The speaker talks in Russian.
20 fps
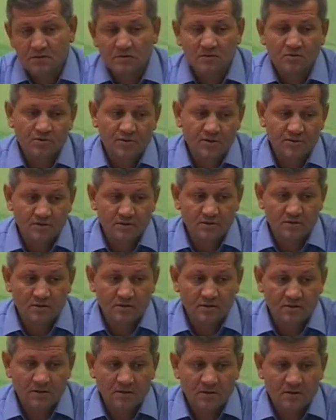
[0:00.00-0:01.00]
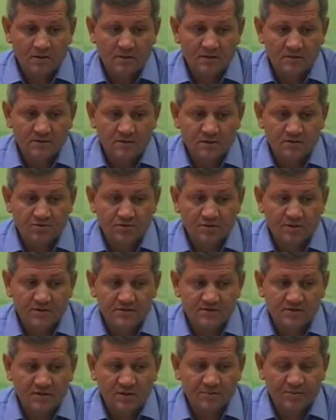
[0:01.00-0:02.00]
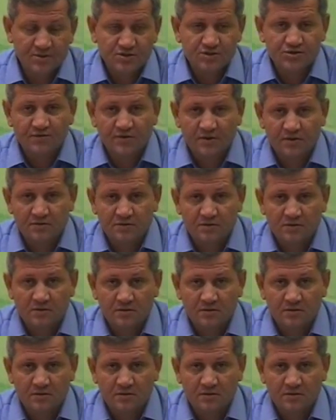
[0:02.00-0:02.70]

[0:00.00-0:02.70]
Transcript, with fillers: У родителей, которые раздельно проживают.